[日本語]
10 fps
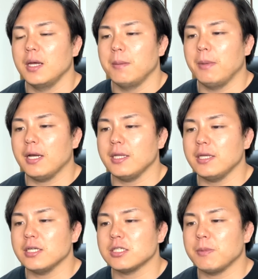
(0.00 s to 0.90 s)
負け
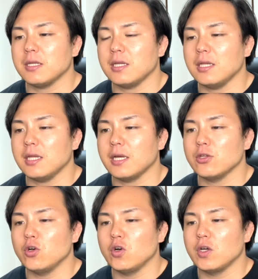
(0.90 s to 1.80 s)
てはしまったんだけ
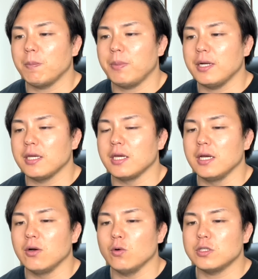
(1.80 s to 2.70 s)
どやっぱり
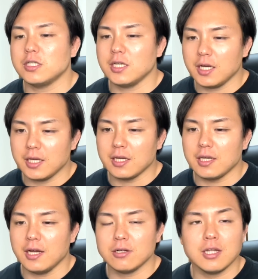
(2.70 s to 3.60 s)
落合
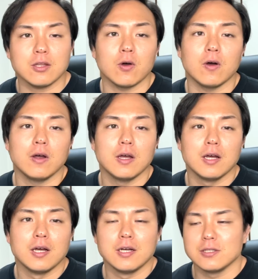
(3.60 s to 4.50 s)
やるなと
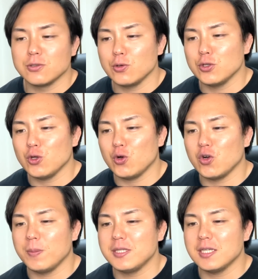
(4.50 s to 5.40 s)
そういうとこ
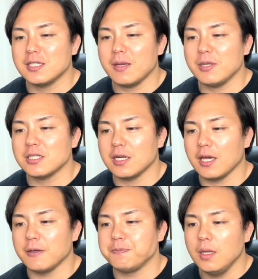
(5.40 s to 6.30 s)
ろを見せつけました
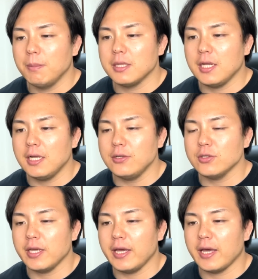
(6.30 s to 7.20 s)
ね、まあ、なの
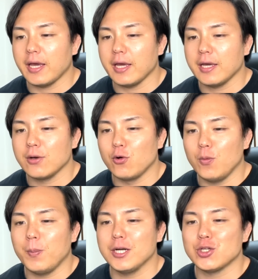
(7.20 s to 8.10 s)
で
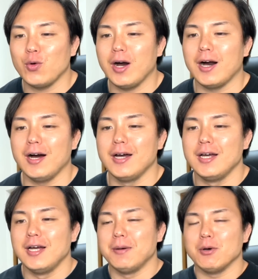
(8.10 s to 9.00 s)
今場所は、
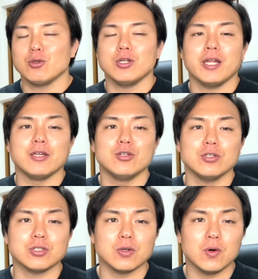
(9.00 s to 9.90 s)
本当にね、優
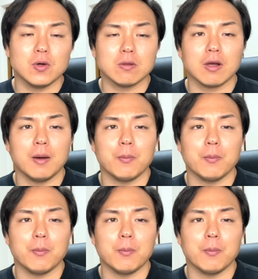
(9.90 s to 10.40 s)
勝とか